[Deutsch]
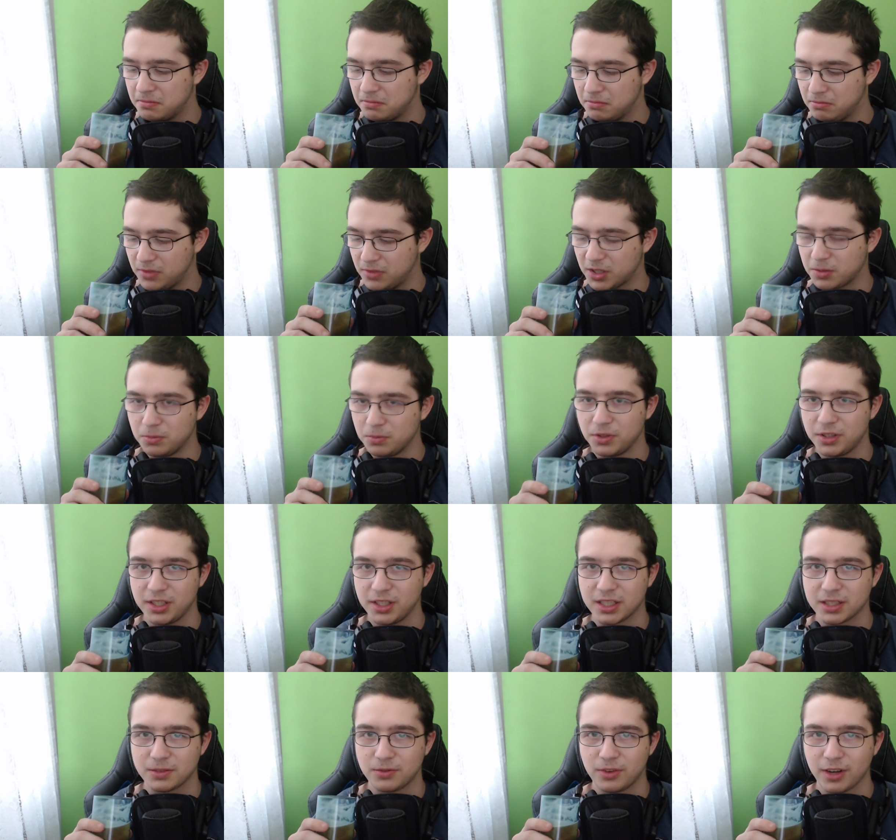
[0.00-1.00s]
Jetzt muss ich
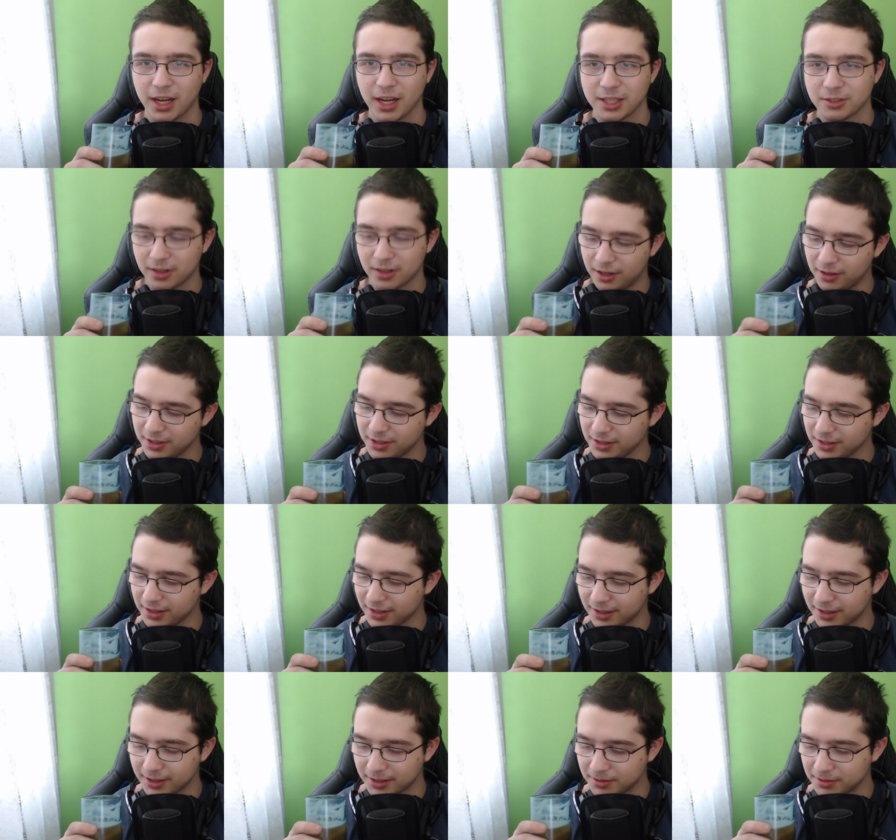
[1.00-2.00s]
das wirklich noch
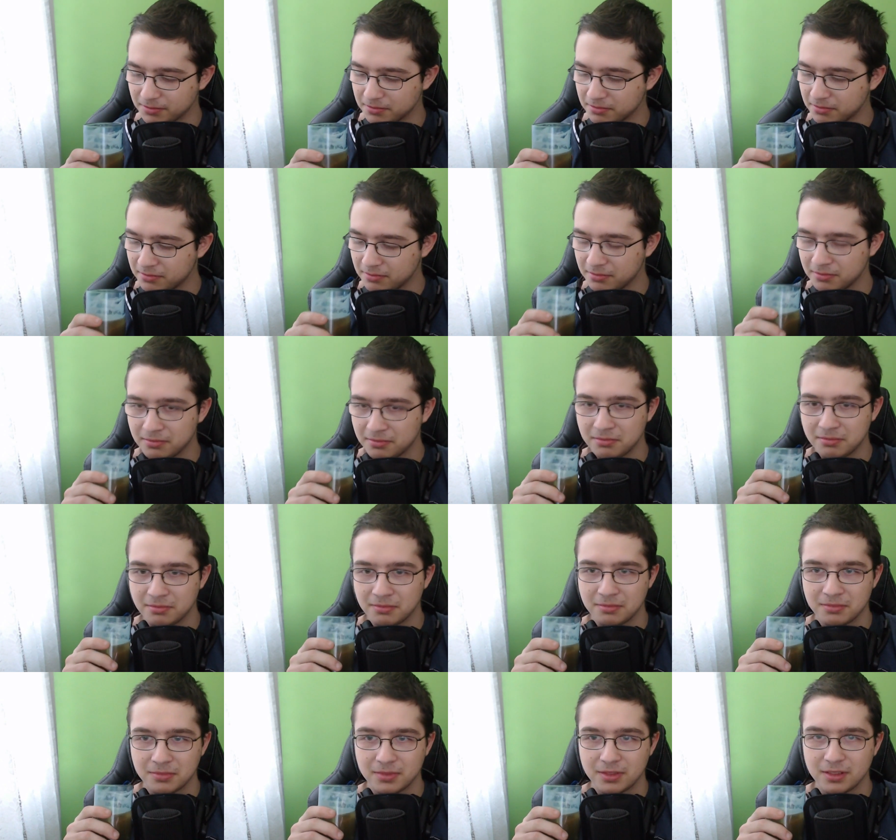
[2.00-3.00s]
ausbringen.
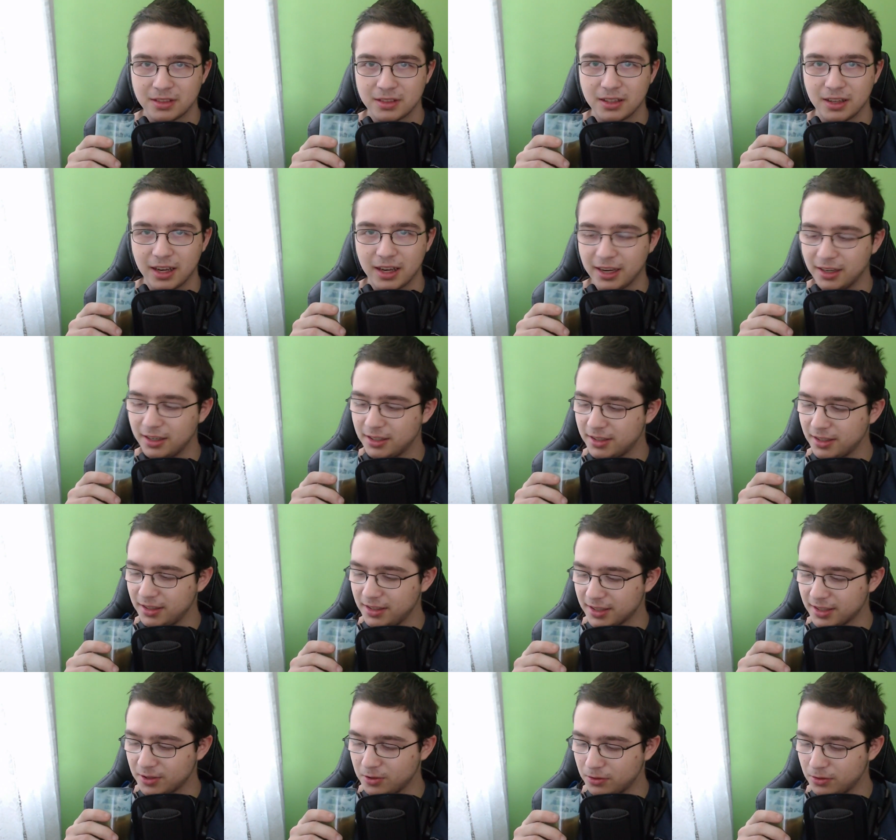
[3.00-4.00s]
Eigentlich ist
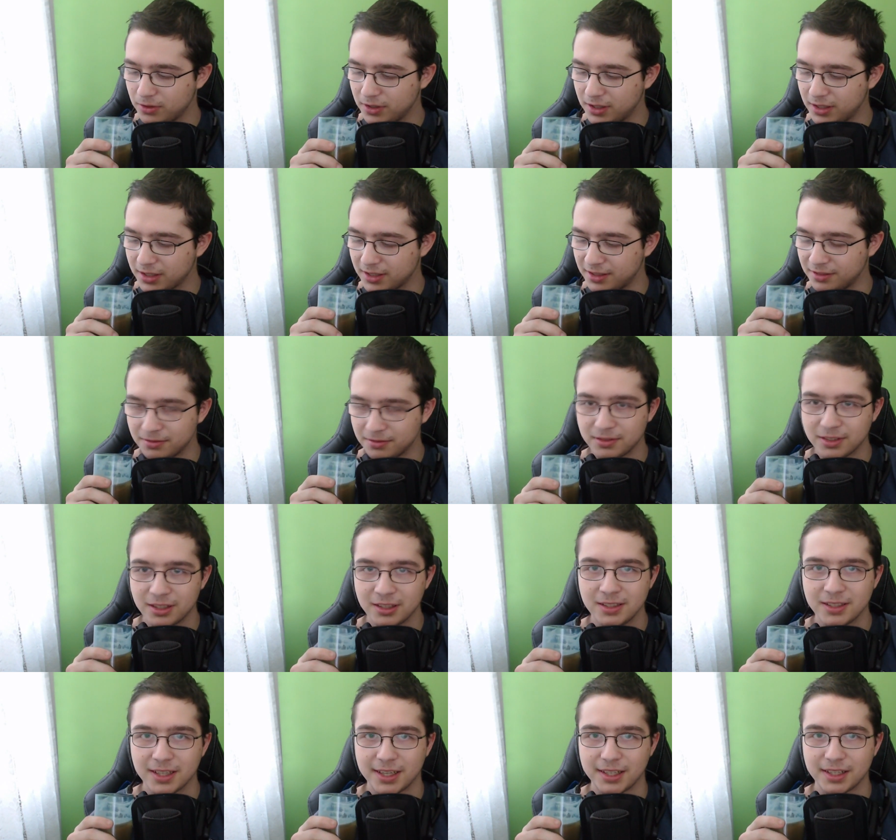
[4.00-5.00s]
das nur für diesen
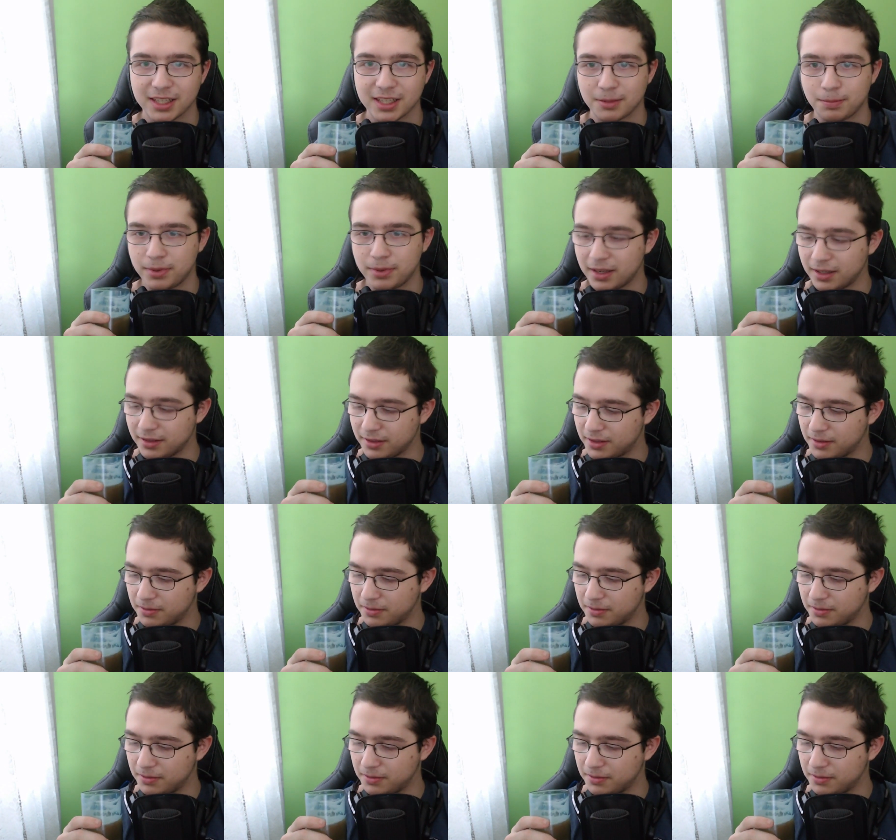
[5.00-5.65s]
Insider geplant.